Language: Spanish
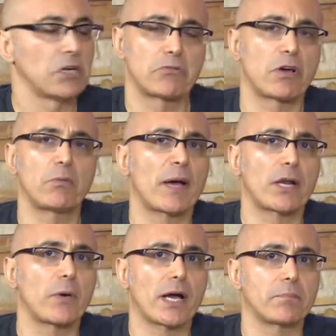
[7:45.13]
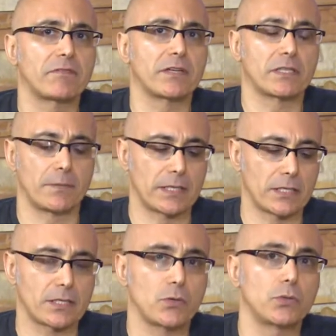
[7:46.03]
me van
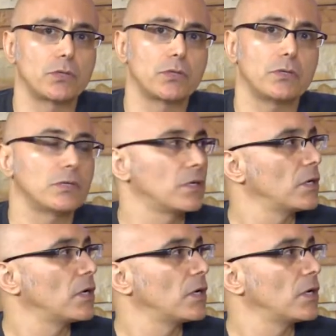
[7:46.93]
perfectamente. Segundo... Así como sale